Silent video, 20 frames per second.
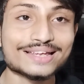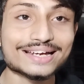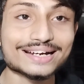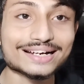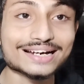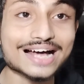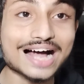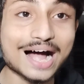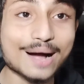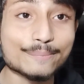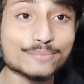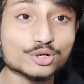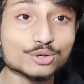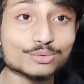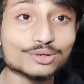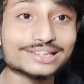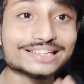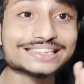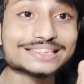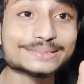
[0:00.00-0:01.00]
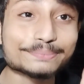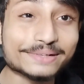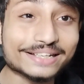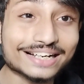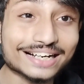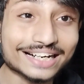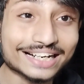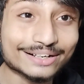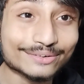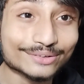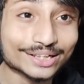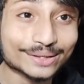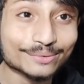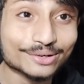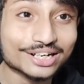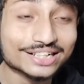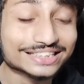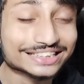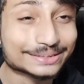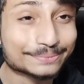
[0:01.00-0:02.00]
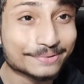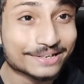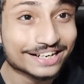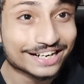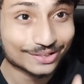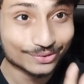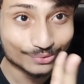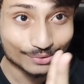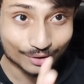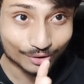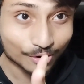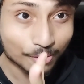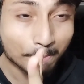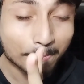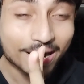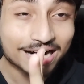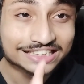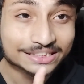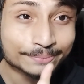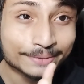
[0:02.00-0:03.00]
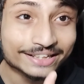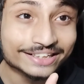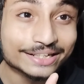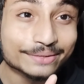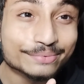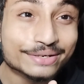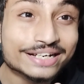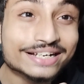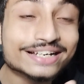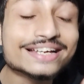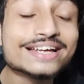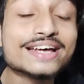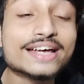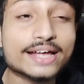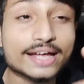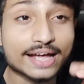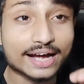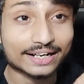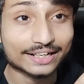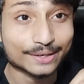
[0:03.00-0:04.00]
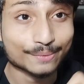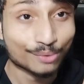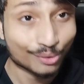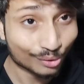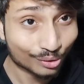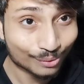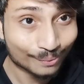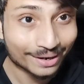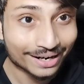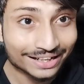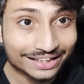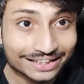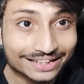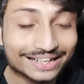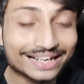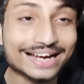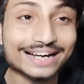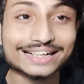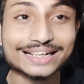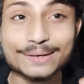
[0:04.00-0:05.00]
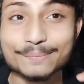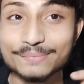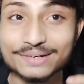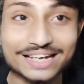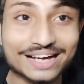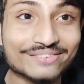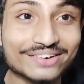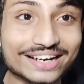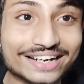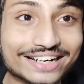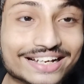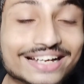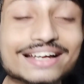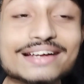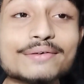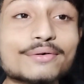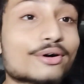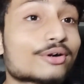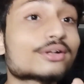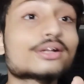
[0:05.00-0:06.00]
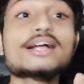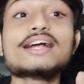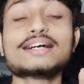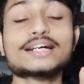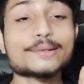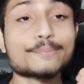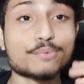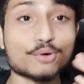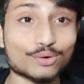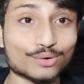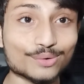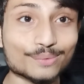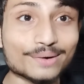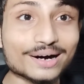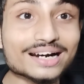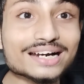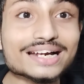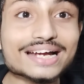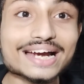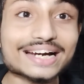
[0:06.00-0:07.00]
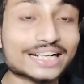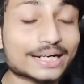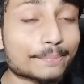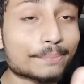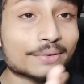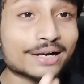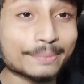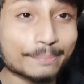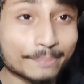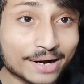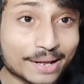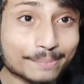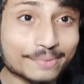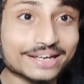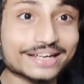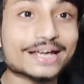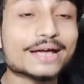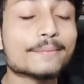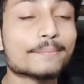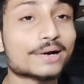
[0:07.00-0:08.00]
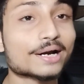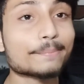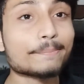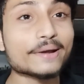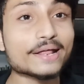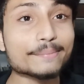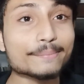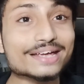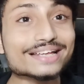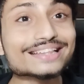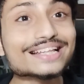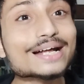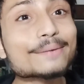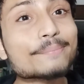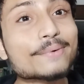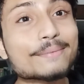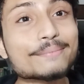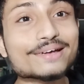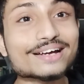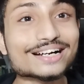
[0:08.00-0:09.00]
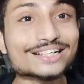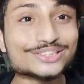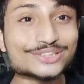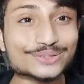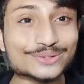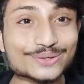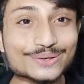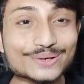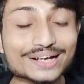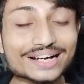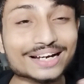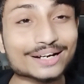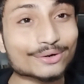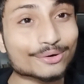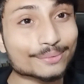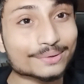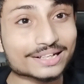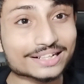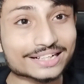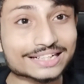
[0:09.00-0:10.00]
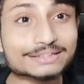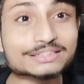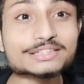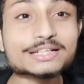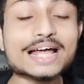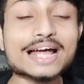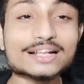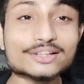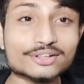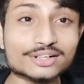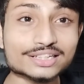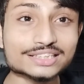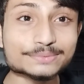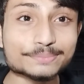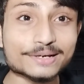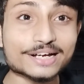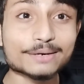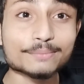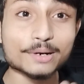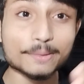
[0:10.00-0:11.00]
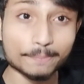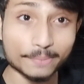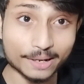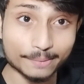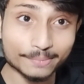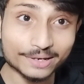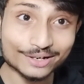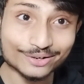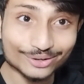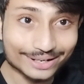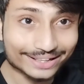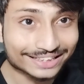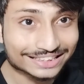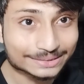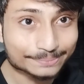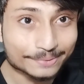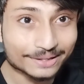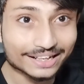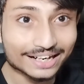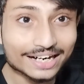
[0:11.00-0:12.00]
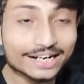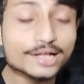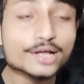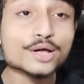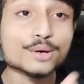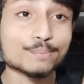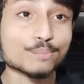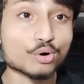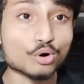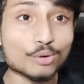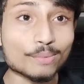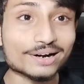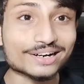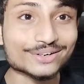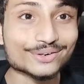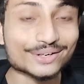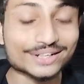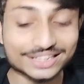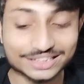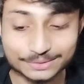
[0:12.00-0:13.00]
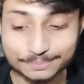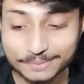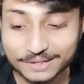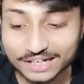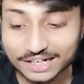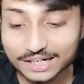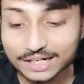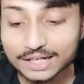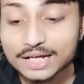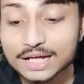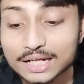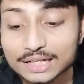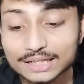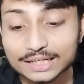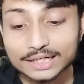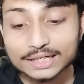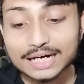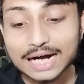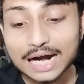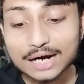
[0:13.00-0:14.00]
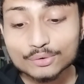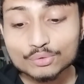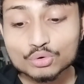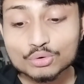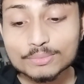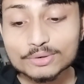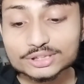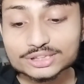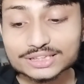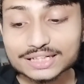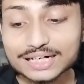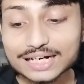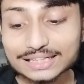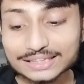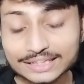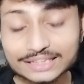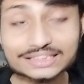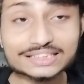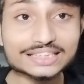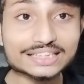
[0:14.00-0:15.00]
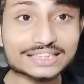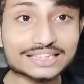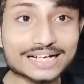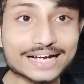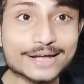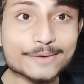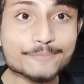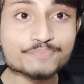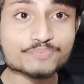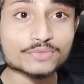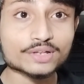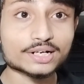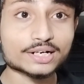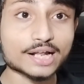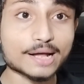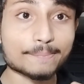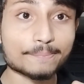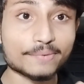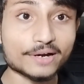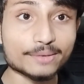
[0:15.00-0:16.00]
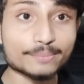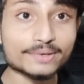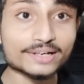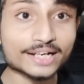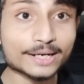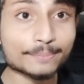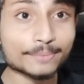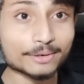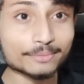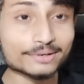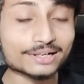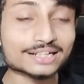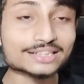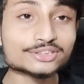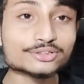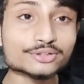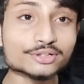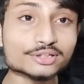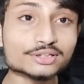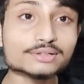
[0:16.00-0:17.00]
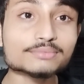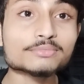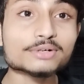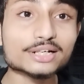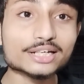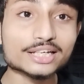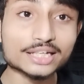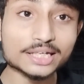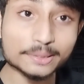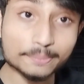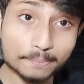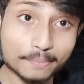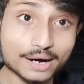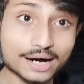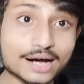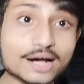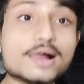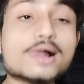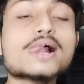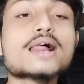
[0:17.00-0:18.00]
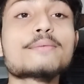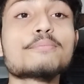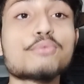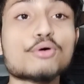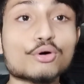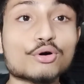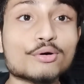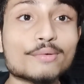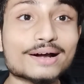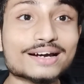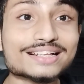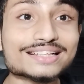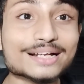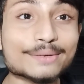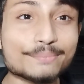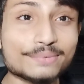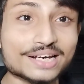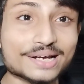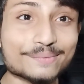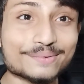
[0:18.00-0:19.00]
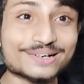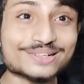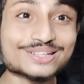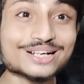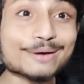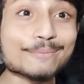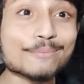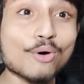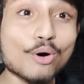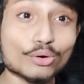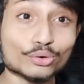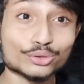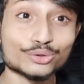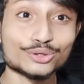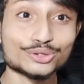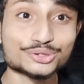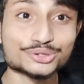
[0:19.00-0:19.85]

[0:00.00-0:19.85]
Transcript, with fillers: এখানে আমিও বলতে স্পিকারের কথা বলা আছে স্পিকার দুরকম পার্সপেক্টিভে একটা ভগবান একটা বিলাভেড একটা ভগবান একটা প্রেমিক মানে প্রেমিক তার প্রেমিকার জন্য এখানে কবিতাটা এক ধরনের স্পিকার মানে প্রেমিক হলো একটা স্পিকার ভগবান হলো একটা স্পিকার তাহলে কার ঘুম হচ্ছে না রাত্রে চিন্তায় না প্রেমিকের প্রেমিকার জন্য কিংবা ভগবানের তার বিলাভেড তার ভক্তর